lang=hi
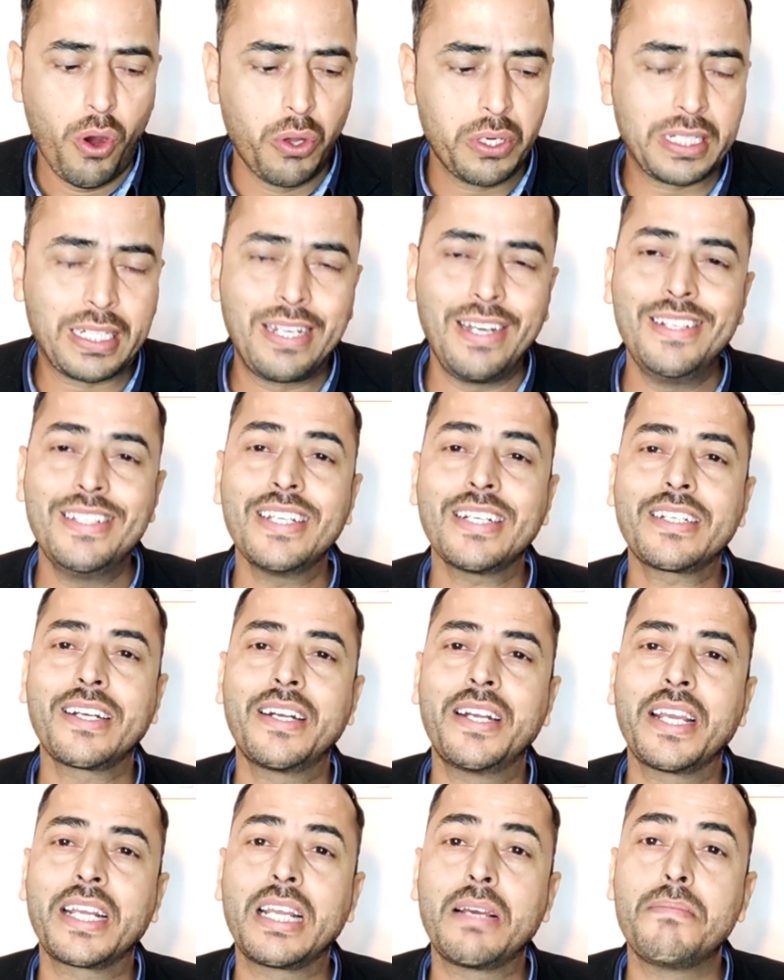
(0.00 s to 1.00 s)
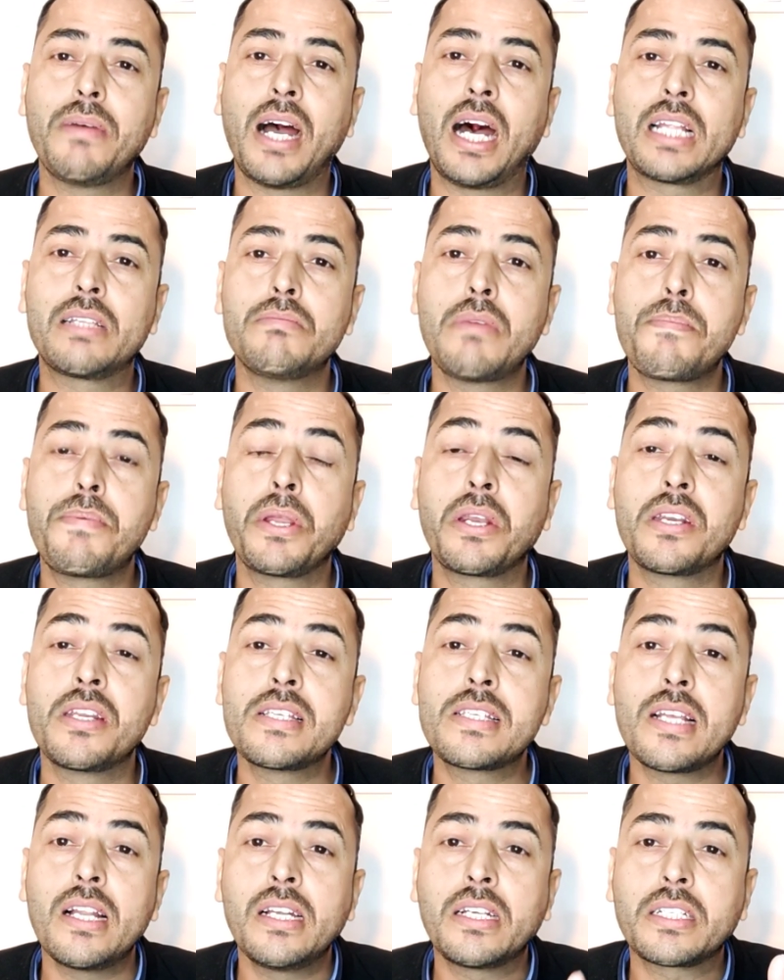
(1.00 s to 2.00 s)
और क्लियर करने के बाद में फिर
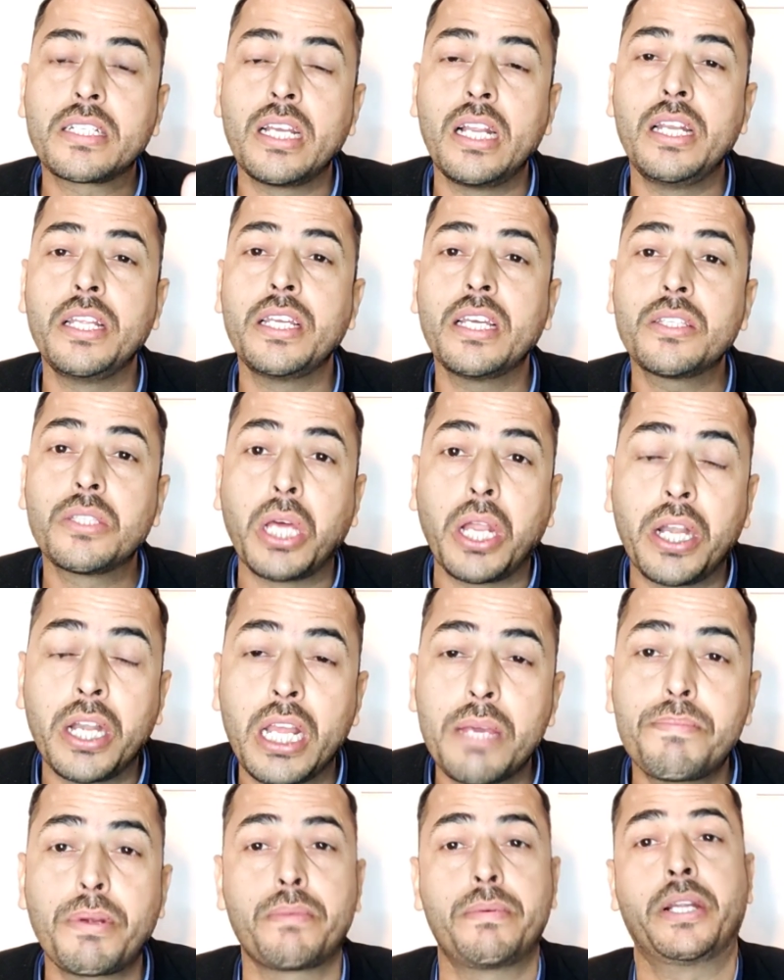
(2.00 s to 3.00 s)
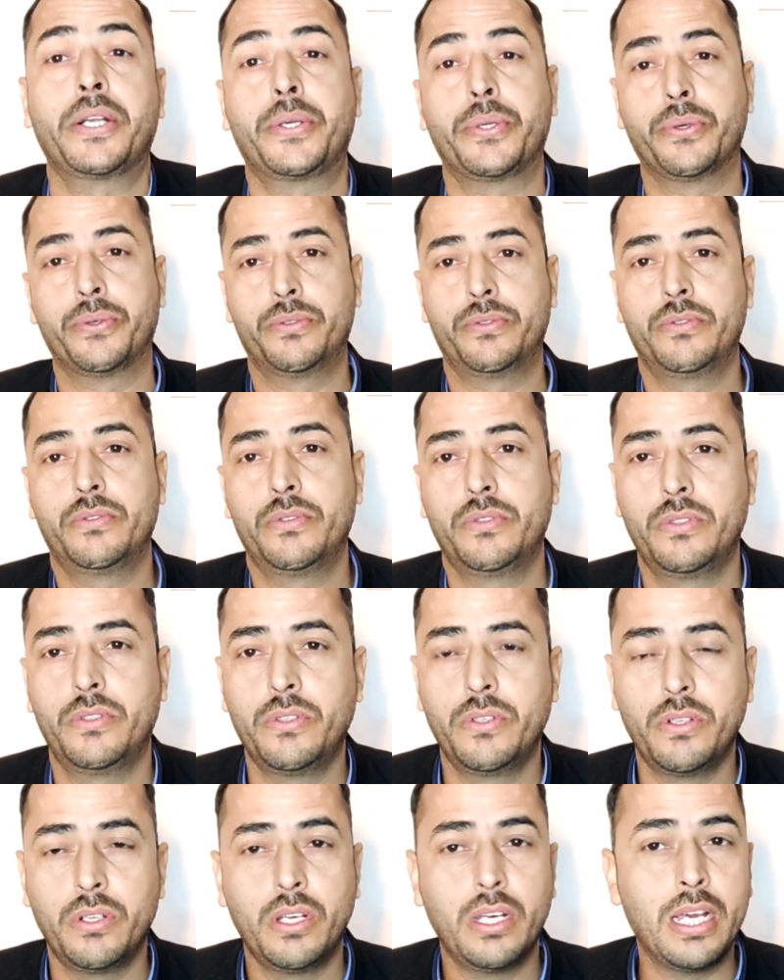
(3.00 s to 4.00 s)
रिजल्ट के लिए धरने पर बैठो
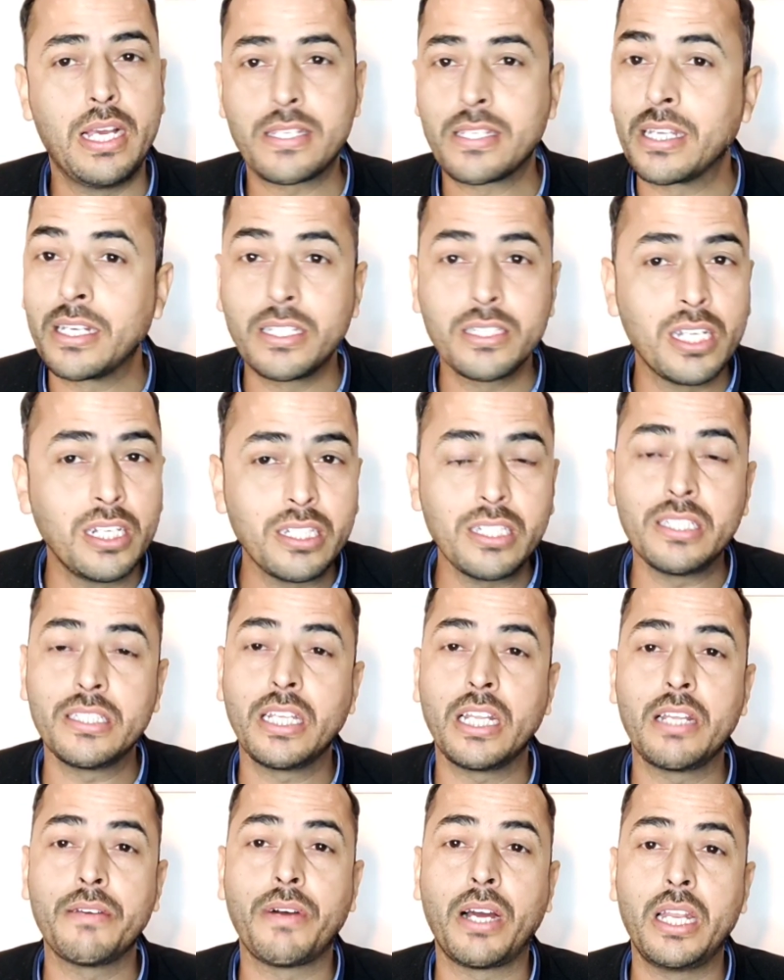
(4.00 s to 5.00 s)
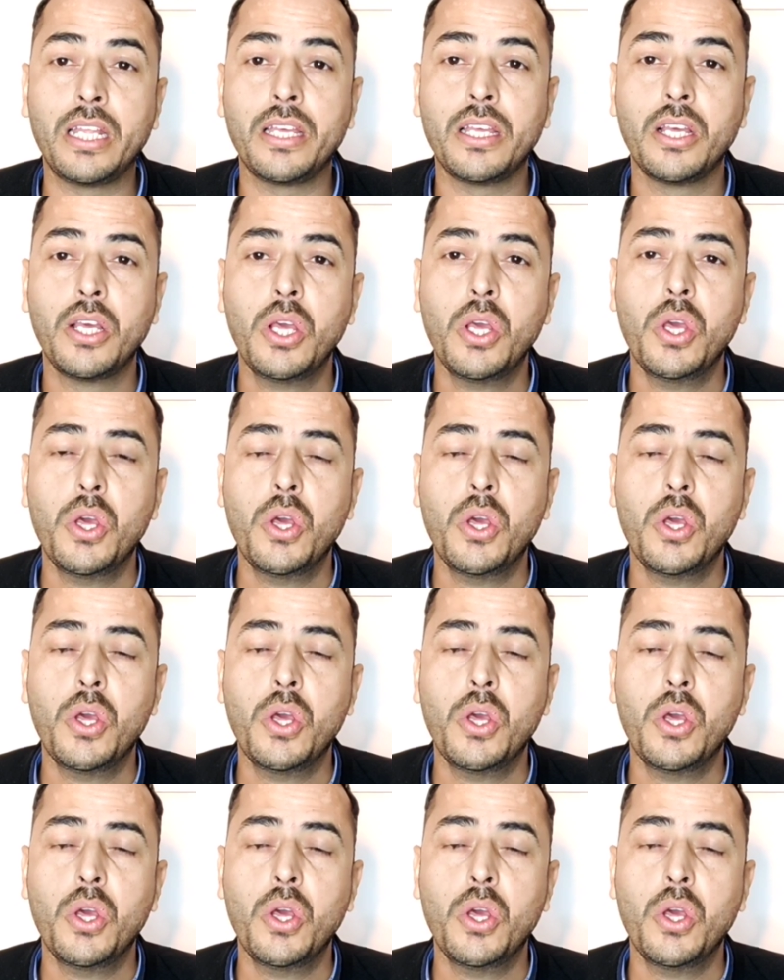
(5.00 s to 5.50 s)
ऐसे रिजल्ट नहीं देने वाले